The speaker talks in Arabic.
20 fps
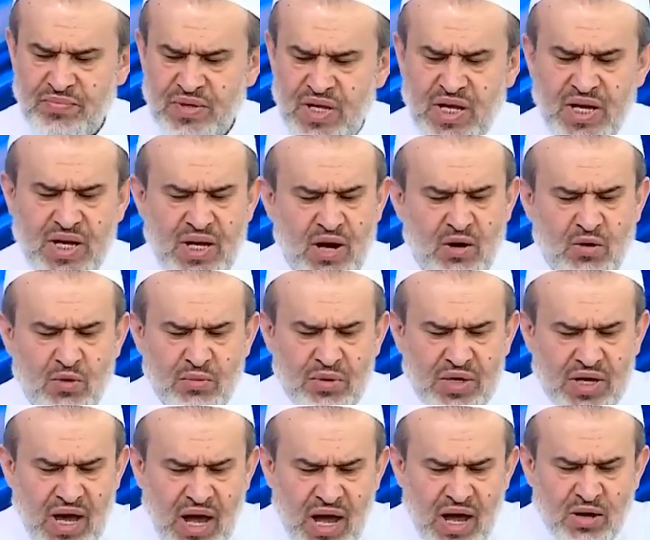انهم
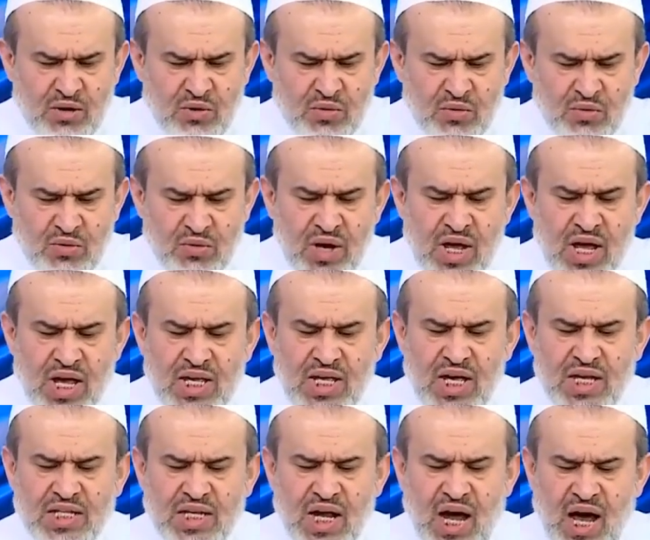كانوا
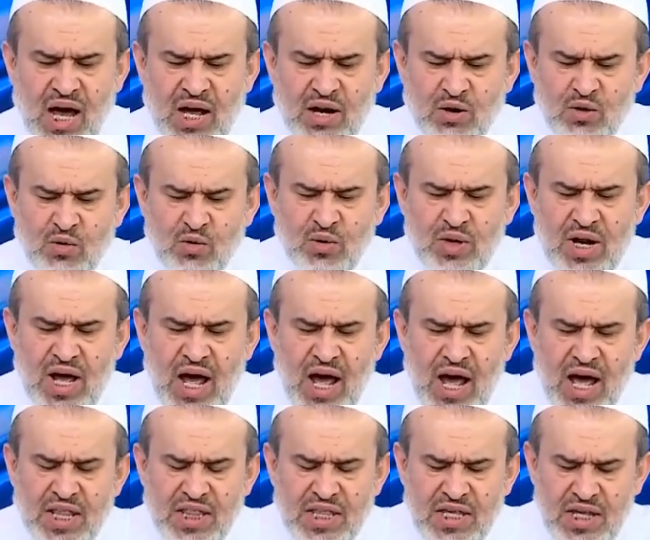يتحرون
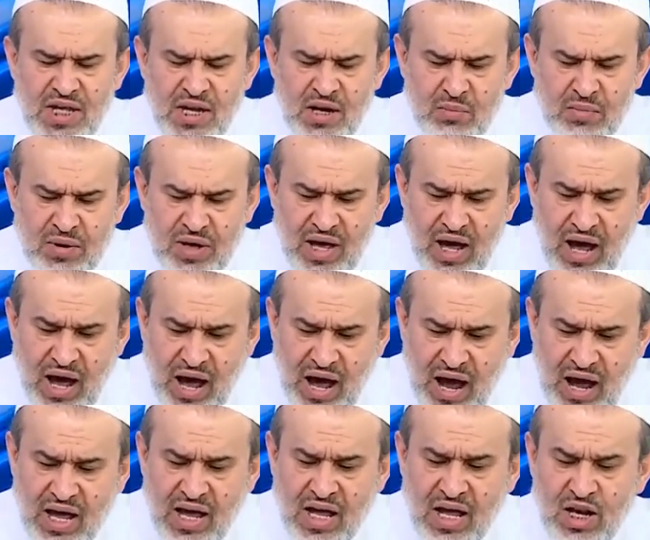هذه
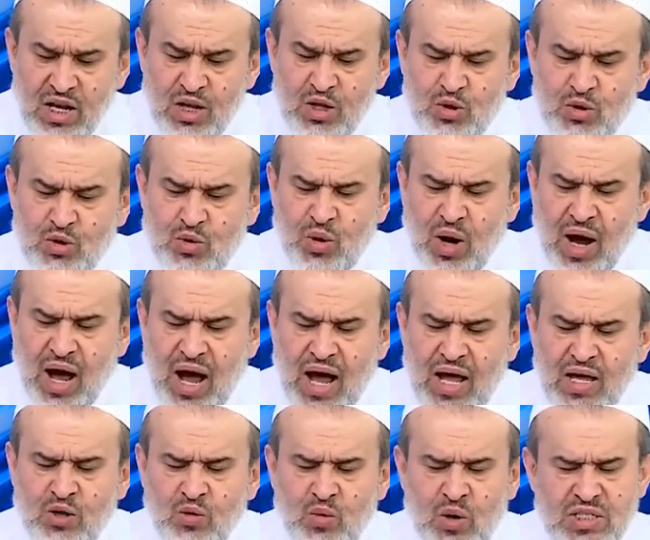البقاع
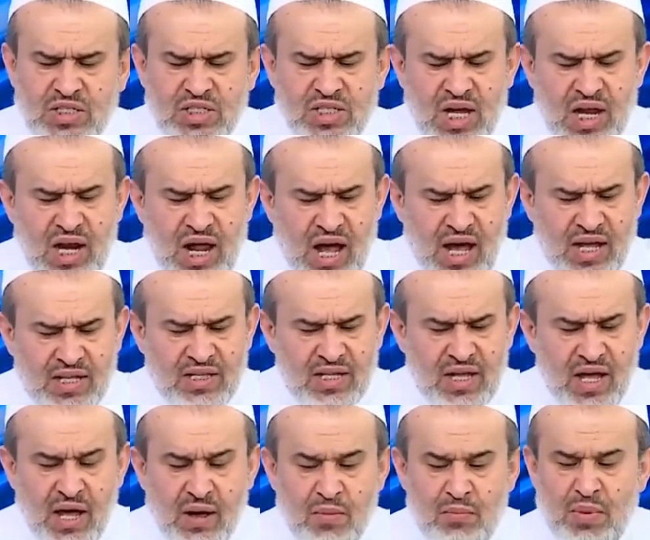للدعاء والصلاه
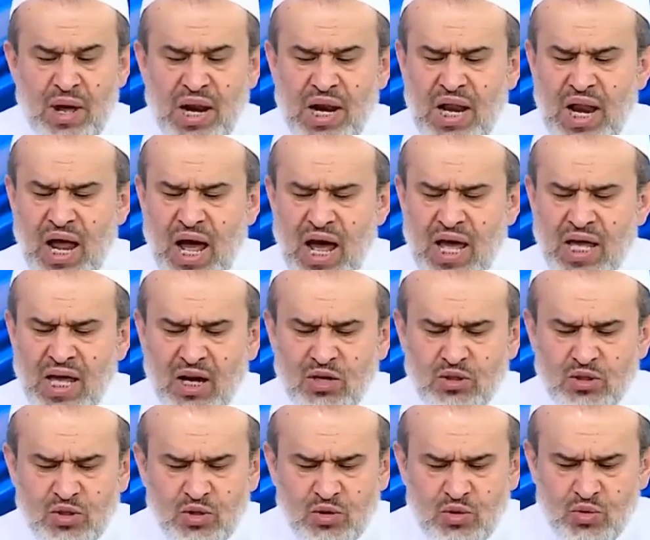بل لا
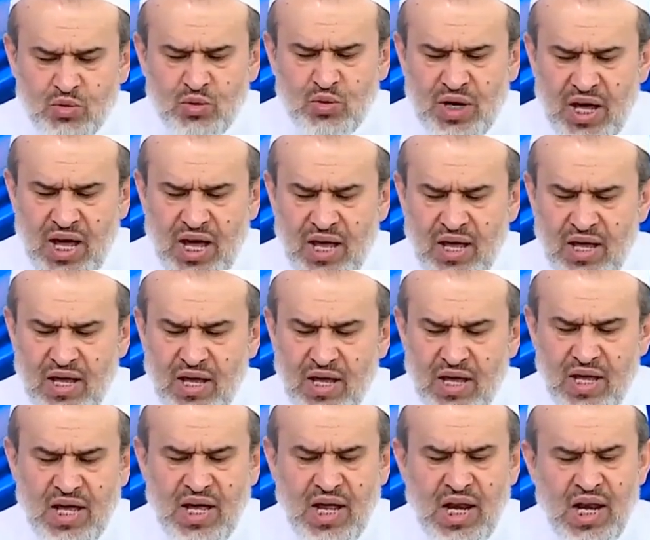يقصدون
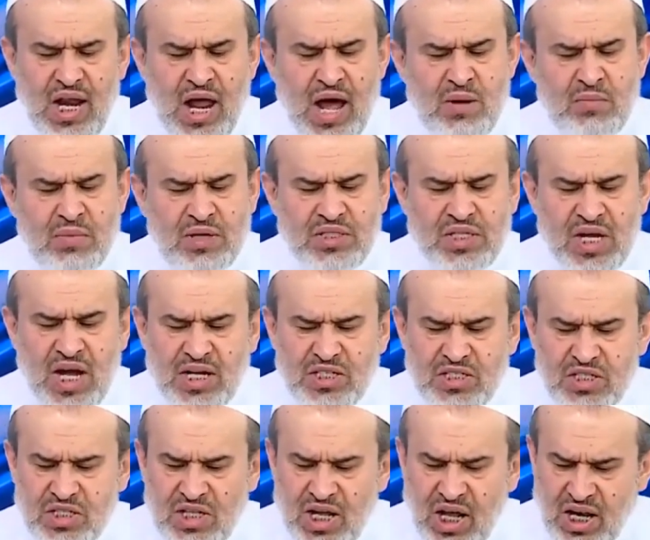الا
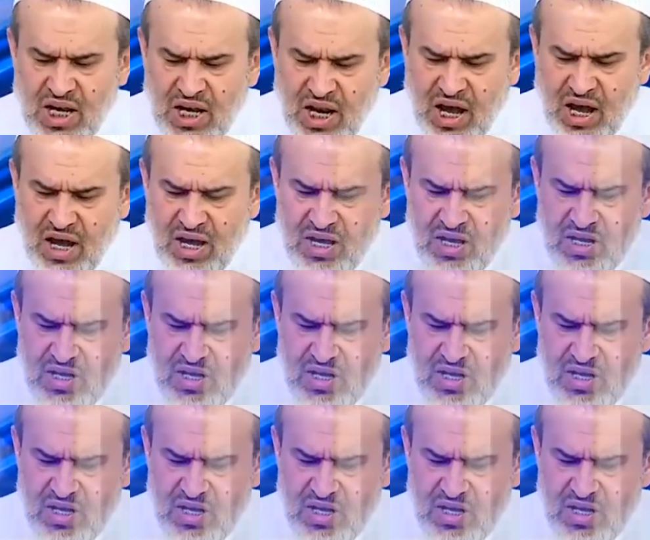مساجد الله